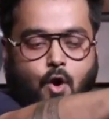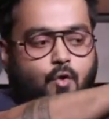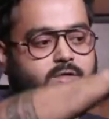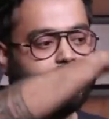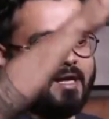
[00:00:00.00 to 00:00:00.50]
और
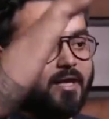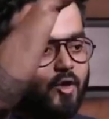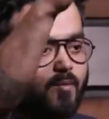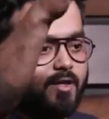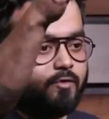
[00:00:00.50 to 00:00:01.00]
उसके एक
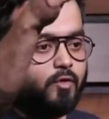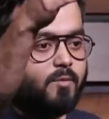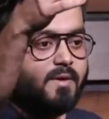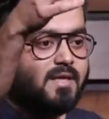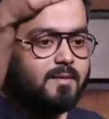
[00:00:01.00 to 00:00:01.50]
किलोमीटर दूरी
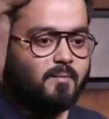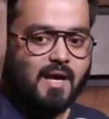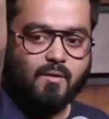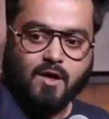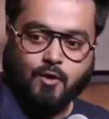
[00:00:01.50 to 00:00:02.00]
पे ना ऐसे
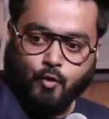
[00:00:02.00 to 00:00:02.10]
बड़ा वाला